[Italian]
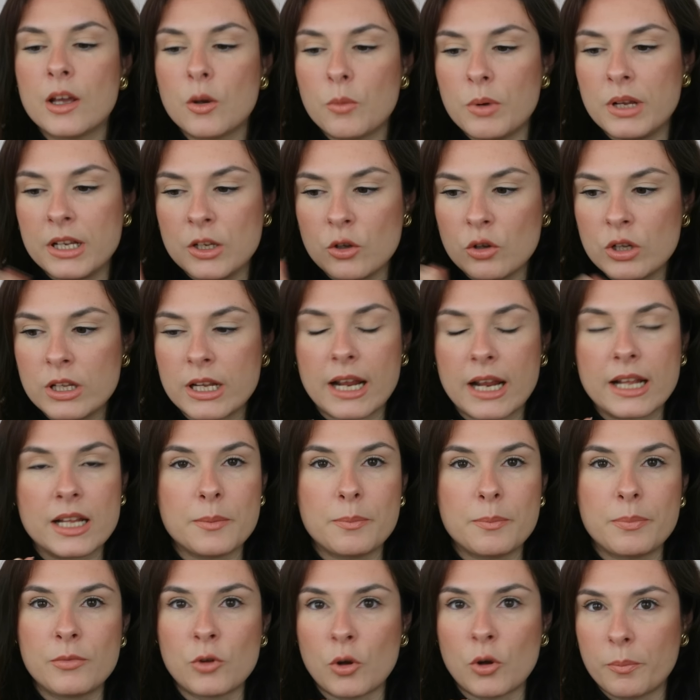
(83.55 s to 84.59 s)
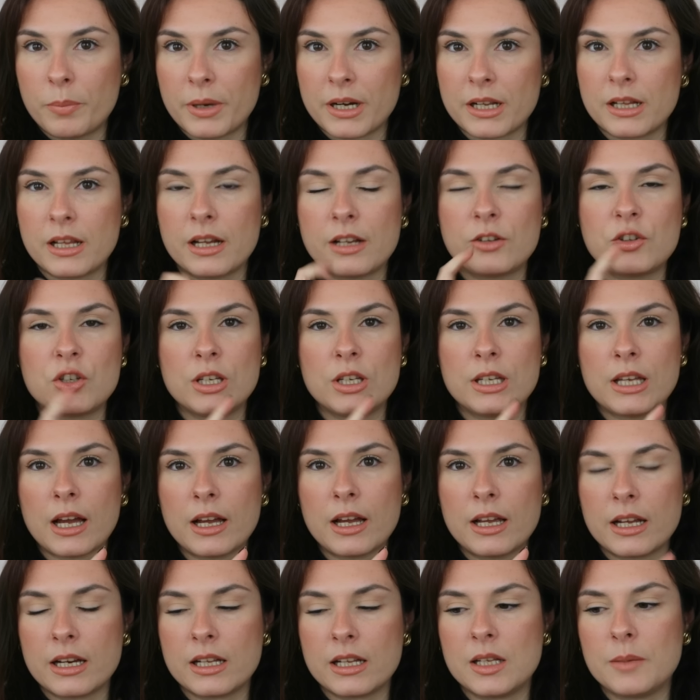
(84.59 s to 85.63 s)
Quindi io direi di non perderci in
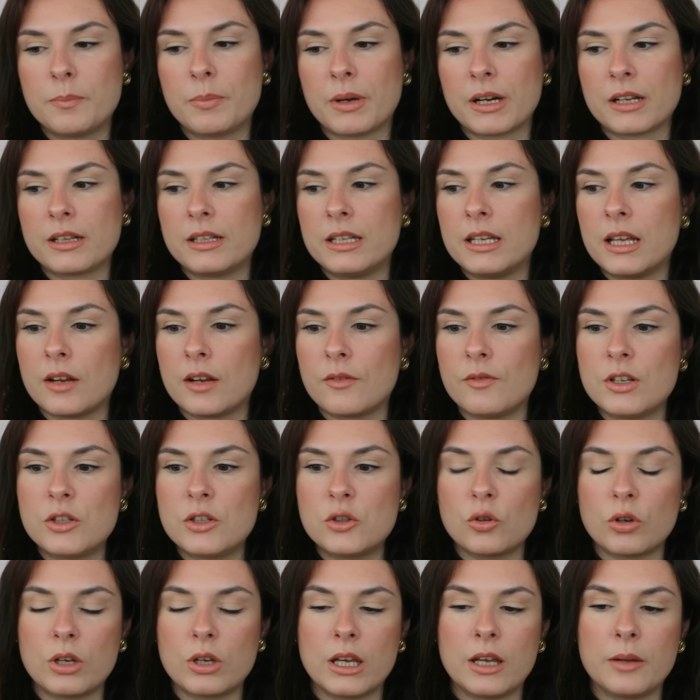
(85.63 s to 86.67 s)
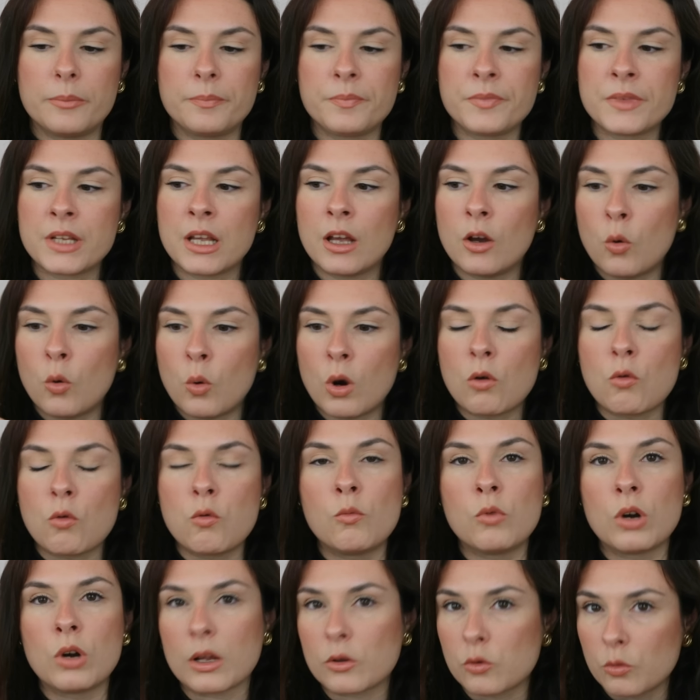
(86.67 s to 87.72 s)
chiacchiere, e di partire, visto che ho
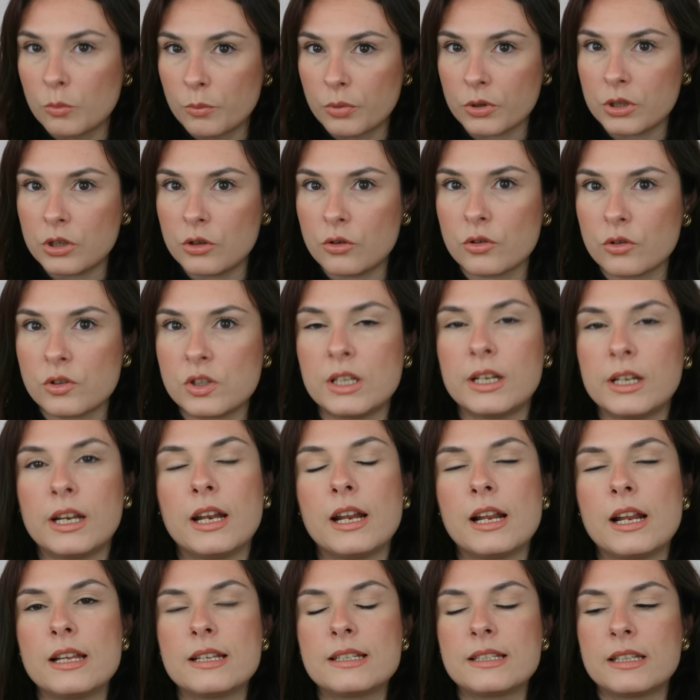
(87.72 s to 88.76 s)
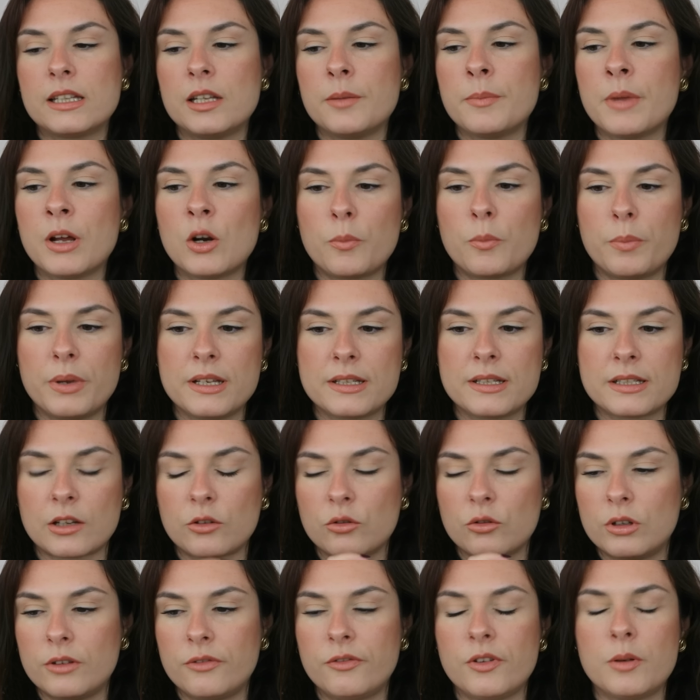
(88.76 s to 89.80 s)
accumulato un po' di cosine nelle settimane, ho
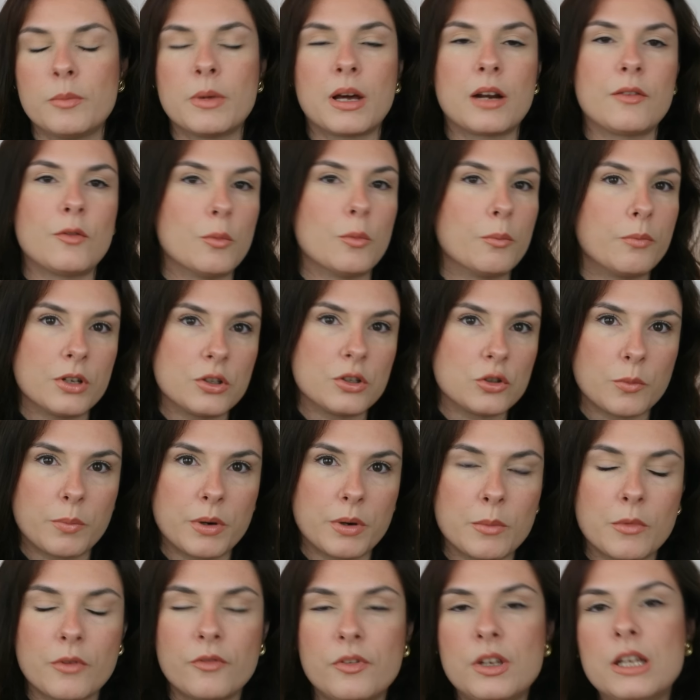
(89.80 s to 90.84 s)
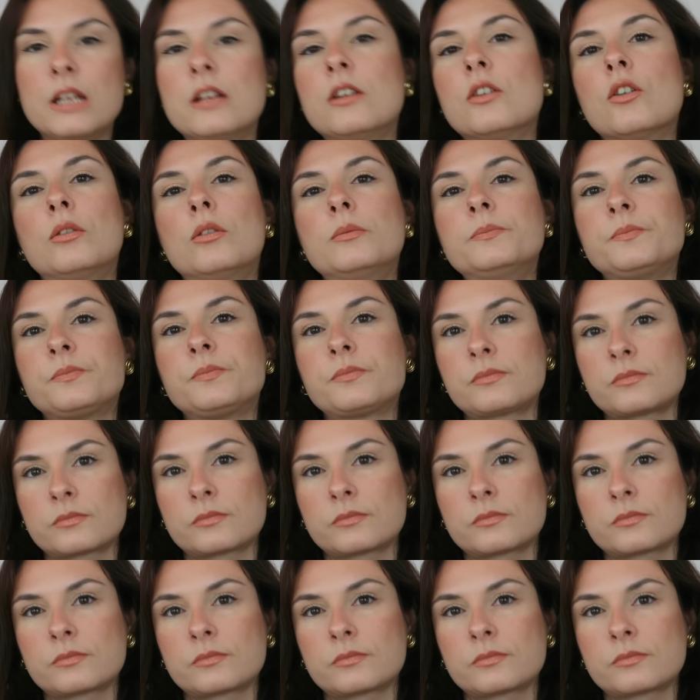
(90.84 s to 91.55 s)
pensato di filmarvi in questo primo video